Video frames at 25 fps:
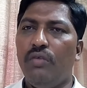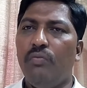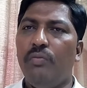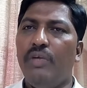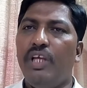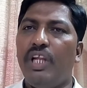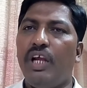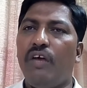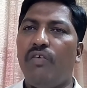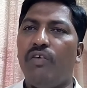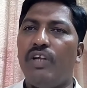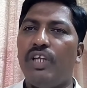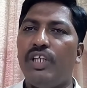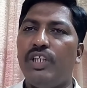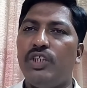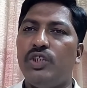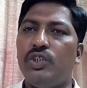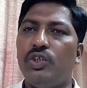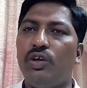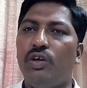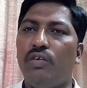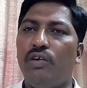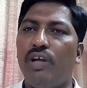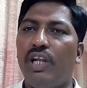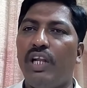మీరు ఎవరికి
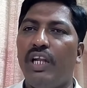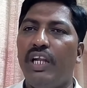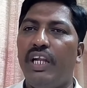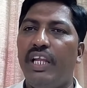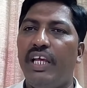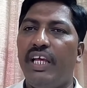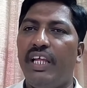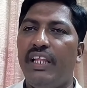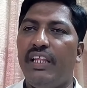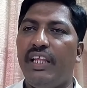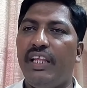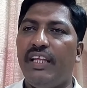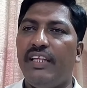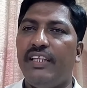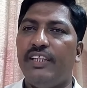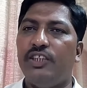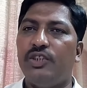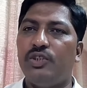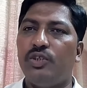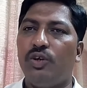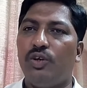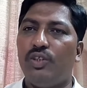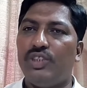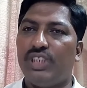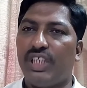ఇచ్చుకోవాలంటే దానికి
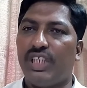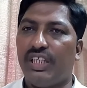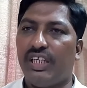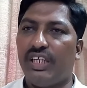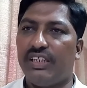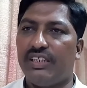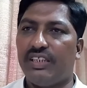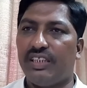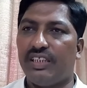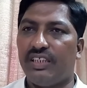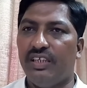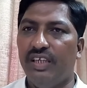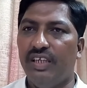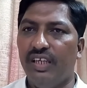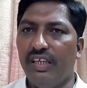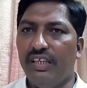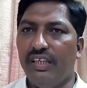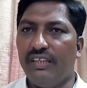ఇచ్చుకోవచ్చు అన్నారు సార్